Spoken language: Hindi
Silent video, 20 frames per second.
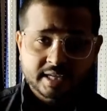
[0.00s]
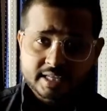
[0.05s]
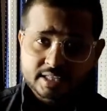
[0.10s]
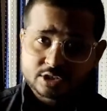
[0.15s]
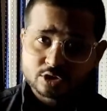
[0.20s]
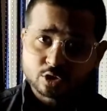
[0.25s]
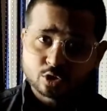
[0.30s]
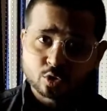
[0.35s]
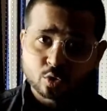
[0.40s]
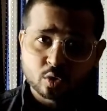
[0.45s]

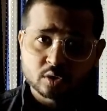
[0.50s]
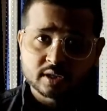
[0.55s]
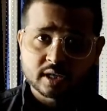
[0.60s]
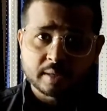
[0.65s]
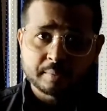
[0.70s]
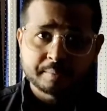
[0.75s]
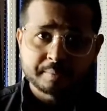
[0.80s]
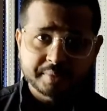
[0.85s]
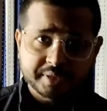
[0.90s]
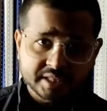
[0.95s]
इस
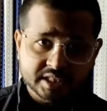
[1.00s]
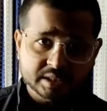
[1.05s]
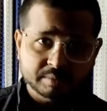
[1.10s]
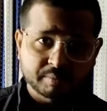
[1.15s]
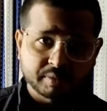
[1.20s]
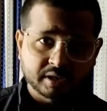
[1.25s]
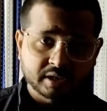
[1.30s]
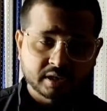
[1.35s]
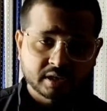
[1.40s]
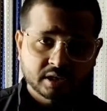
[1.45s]
2020
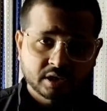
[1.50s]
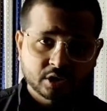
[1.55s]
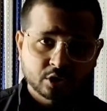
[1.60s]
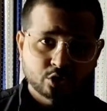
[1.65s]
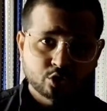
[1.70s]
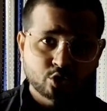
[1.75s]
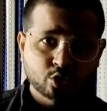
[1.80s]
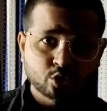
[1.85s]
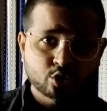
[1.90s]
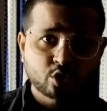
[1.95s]

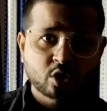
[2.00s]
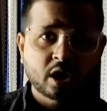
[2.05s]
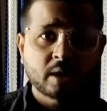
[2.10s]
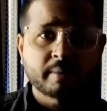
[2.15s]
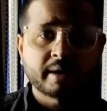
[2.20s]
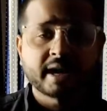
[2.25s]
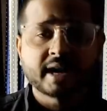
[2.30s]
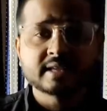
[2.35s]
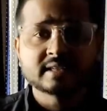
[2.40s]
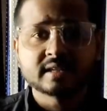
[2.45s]
में जो जो
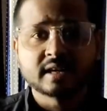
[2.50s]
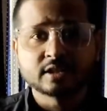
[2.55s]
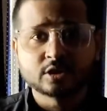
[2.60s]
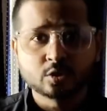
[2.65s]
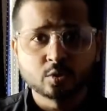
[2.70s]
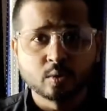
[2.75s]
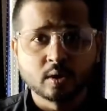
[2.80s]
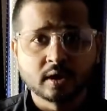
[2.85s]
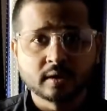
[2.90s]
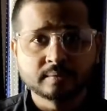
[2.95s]
हमारे
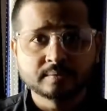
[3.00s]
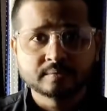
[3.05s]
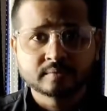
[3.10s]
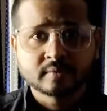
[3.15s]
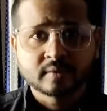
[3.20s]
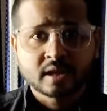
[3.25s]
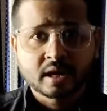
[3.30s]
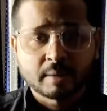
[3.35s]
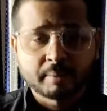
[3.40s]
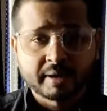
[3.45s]
साथ हुआ
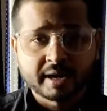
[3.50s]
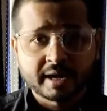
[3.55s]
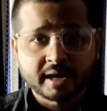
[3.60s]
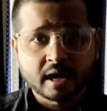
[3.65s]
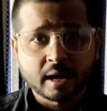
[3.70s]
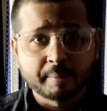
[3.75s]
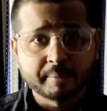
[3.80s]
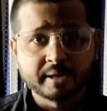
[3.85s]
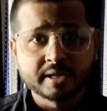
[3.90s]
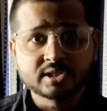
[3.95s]
हमारे
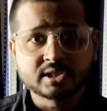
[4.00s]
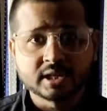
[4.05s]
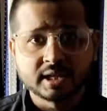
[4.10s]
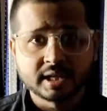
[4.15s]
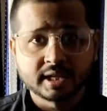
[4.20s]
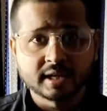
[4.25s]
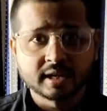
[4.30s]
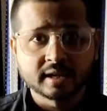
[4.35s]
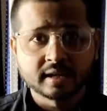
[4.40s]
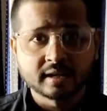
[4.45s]
अपने
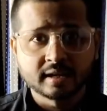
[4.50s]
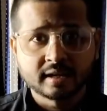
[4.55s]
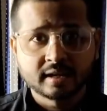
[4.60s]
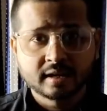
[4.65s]
चले गए